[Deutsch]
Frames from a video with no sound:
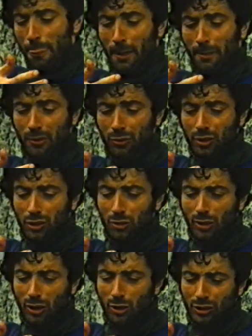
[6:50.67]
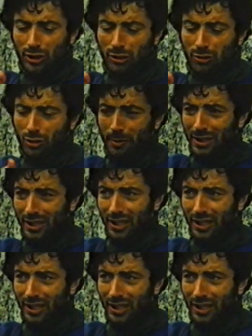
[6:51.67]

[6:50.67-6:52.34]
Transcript: Ich hab dir das schon längst mal sagen wollen.